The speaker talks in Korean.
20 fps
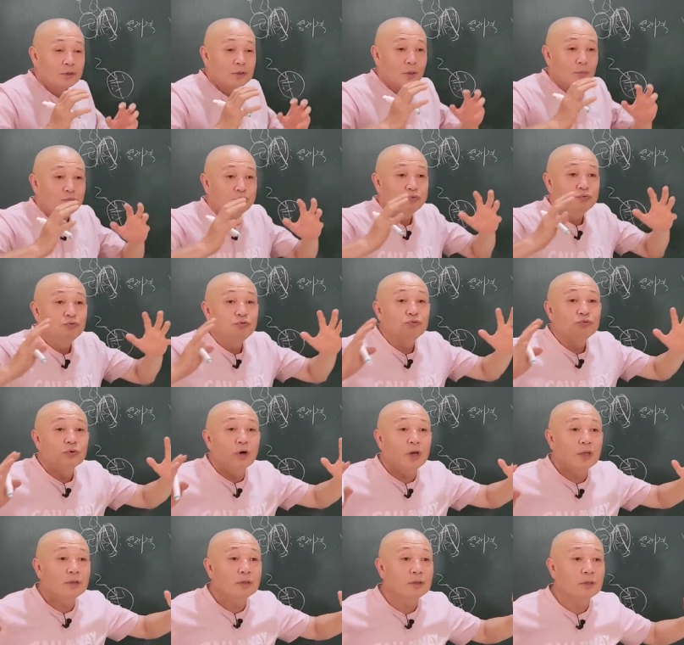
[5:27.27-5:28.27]
자,
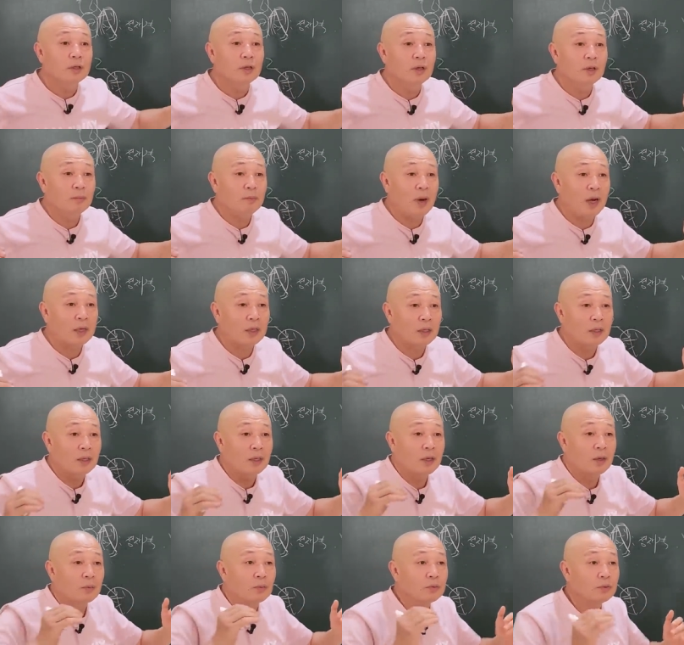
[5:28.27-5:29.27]
부유한데 밖에
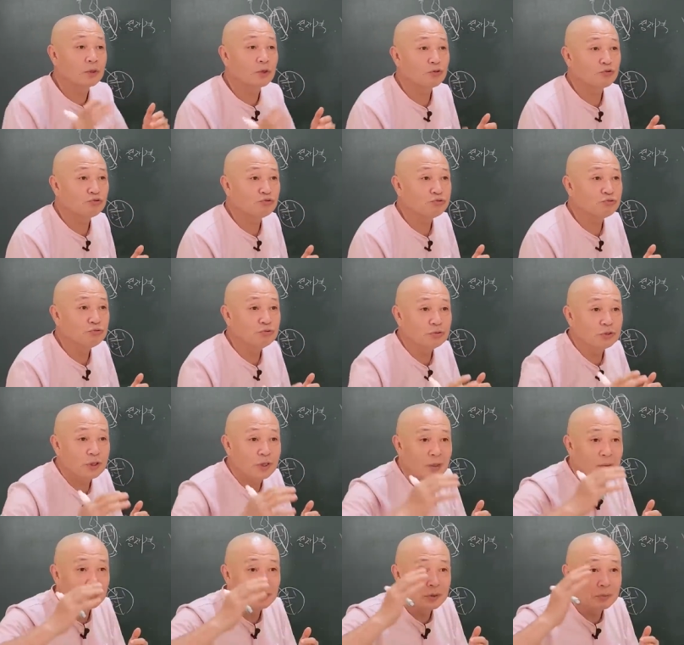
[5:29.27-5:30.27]
나가 보니까 죽는
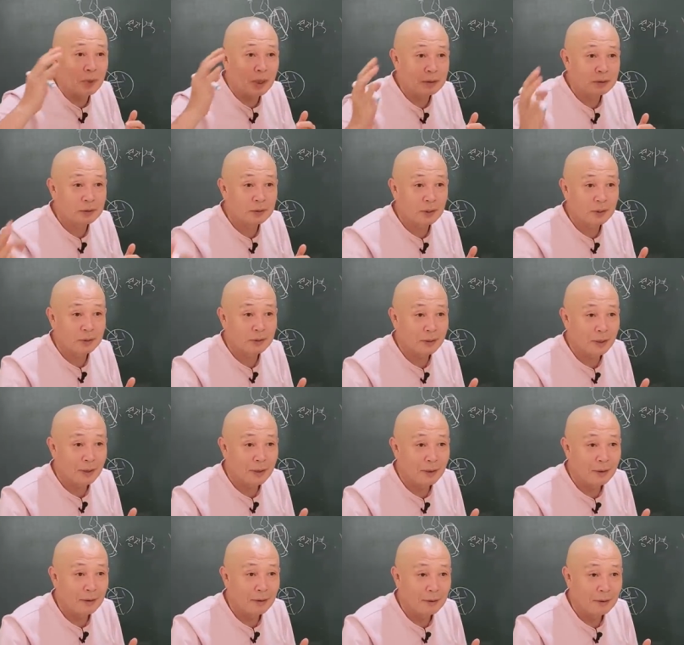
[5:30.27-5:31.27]
사람들이 많더라,
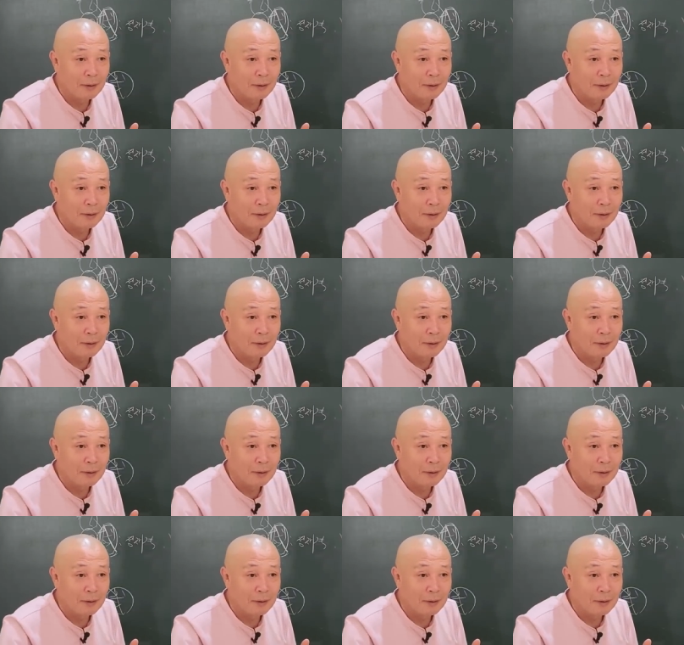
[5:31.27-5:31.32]
이거야.